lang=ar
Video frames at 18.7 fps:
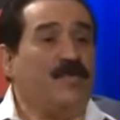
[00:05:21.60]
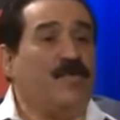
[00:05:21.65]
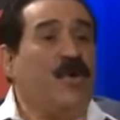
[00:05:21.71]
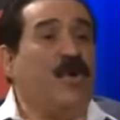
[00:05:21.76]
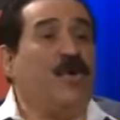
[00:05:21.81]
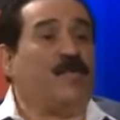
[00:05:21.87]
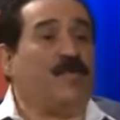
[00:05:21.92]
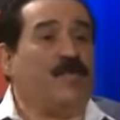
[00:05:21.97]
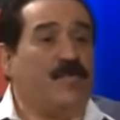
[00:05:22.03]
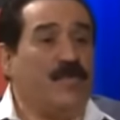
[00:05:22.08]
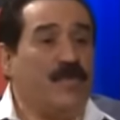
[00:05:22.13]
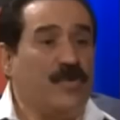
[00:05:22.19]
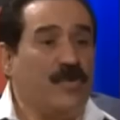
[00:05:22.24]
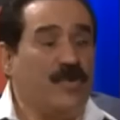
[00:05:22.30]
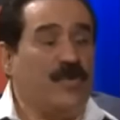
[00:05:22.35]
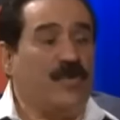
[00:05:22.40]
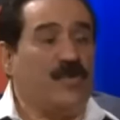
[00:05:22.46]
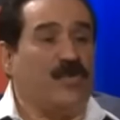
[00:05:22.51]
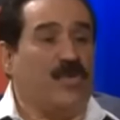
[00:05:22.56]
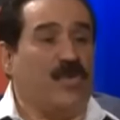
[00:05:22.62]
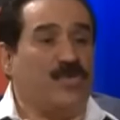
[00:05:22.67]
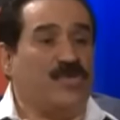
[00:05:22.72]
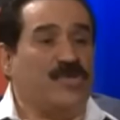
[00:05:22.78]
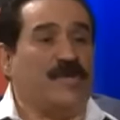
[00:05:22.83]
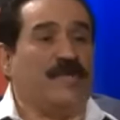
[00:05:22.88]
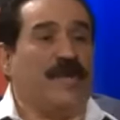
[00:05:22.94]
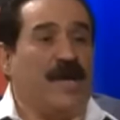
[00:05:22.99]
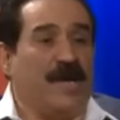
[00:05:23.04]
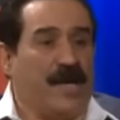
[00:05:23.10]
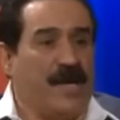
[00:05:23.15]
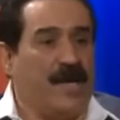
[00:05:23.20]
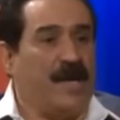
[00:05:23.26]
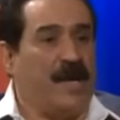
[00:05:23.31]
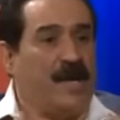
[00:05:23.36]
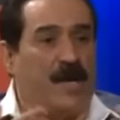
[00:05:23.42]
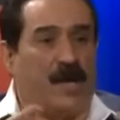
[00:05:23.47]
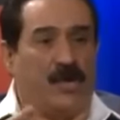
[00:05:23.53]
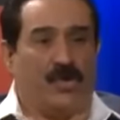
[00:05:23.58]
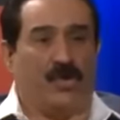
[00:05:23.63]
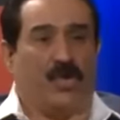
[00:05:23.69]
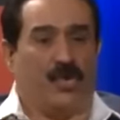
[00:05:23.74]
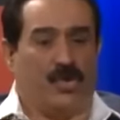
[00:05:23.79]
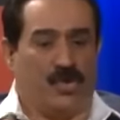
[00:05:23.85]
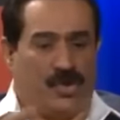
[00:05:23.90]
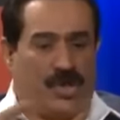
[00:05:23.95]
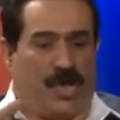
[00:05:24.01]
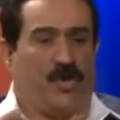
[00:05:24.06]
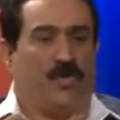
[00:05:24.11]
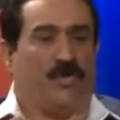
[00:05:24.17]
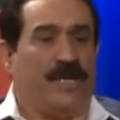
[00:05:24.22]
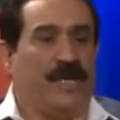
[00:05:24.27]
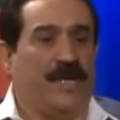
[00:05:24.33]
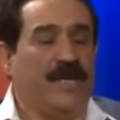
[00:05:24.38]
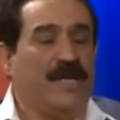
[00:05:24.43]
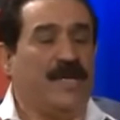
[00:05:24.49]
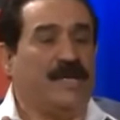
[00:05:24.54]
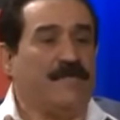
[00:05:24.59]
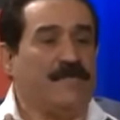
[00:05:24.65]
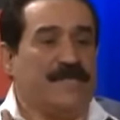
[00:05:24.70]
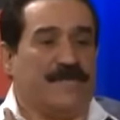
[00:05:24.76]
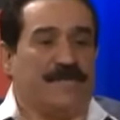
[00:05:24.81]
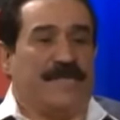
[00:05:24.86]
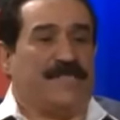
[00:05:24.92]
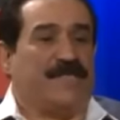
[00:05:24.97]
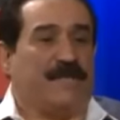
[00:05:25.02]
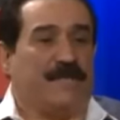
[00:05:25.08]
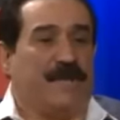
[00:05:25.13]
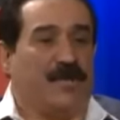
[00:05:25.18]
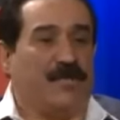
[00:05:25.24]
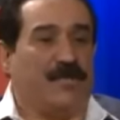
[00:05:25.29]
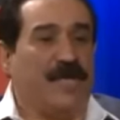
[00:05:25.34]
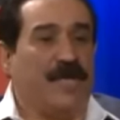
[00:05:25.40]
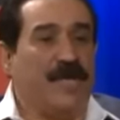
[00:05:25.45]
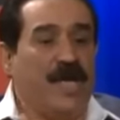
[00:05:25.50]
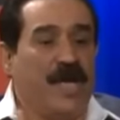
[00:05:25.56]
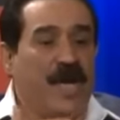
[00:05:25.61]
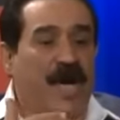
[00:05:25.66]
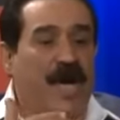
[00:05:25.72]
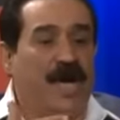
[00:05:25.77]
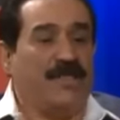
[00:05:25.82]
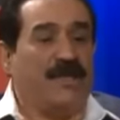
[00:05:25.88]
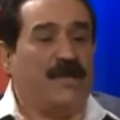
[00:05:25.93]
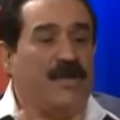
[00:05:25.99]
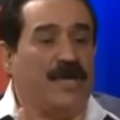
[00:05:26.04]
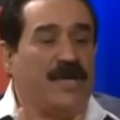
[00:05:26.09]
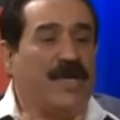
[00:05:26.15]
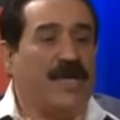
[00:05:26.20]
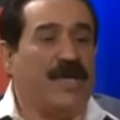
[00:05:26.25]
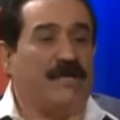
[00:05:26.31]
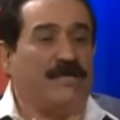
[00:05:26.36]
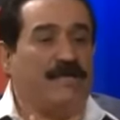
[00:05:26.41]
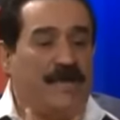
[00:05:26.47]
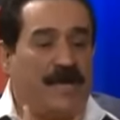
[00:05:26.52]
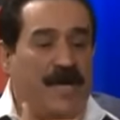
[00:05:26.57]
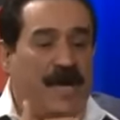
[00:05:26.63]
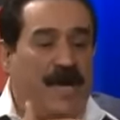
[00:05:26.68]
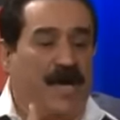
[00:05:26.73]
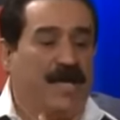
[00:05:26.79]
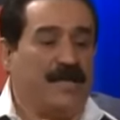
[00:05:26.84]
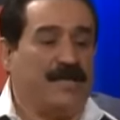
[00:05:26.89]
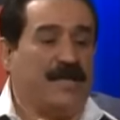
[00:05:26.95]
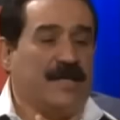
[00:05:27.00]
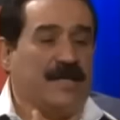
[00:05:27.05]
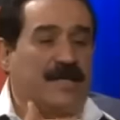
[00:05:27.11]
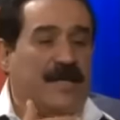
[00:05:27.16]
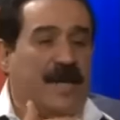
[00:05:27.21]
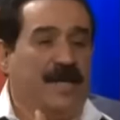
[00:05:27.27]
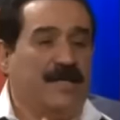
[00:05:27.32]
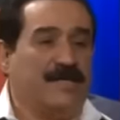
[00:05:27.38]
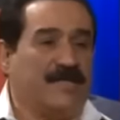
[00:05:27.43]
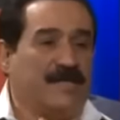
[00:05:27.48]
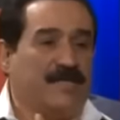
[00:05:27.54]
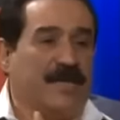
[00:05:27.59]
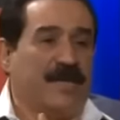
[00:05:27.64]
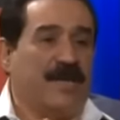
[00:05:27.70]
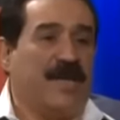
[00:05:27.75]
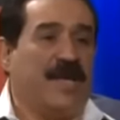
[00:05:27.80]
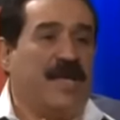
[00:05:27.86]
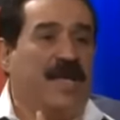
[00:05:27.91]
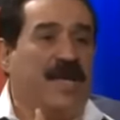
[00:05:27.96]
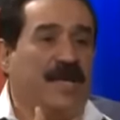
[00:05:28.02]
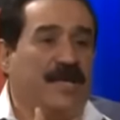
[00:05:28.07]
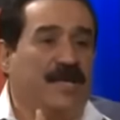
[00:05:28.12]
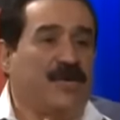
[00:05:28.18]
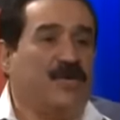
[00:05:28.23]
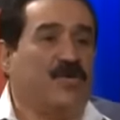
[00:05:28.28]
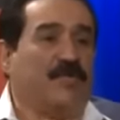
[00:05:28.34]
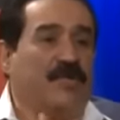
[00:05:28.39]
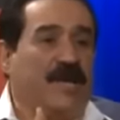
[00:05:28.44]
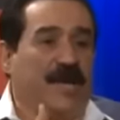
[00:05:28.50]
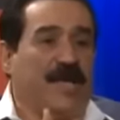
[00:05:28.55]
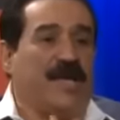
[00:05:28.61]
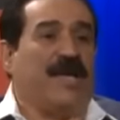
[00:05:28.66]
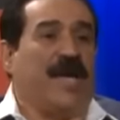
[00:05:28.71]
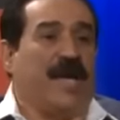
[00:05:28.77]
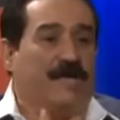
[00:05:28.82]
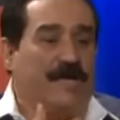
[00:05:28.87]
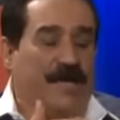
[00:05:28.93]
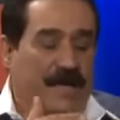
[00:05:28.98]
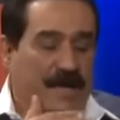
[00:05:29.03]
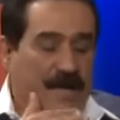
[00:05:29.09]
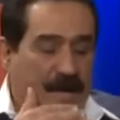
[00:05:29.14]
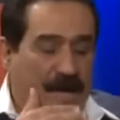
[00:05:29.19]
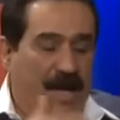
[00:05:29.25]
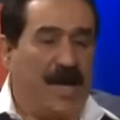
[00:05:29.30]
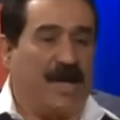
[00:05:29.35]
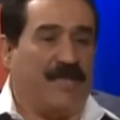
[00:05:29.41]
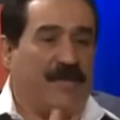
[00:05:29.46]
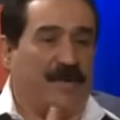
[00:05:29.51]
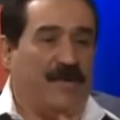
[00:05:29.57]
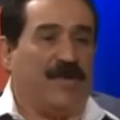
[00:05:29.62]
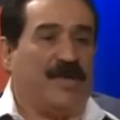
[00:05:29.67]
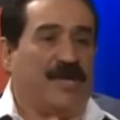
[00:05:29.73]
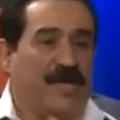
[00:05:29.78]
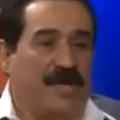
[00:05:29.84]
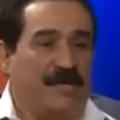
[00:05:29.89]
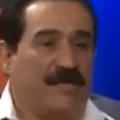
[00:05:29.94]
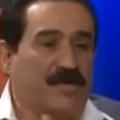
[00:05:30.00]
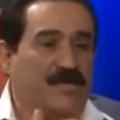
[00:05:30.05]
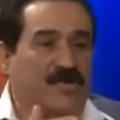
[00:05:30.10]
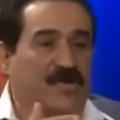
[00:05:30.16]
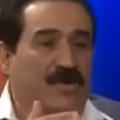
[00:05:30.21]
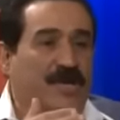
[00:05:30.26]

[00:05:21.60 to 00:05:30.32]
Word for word: بحب وجمال غيرك غنوه ونجحوا به بس ما استمروا به هذا لون كريم اعتقد راح يستمر الى يوم القيامه هذا لون كريم مصر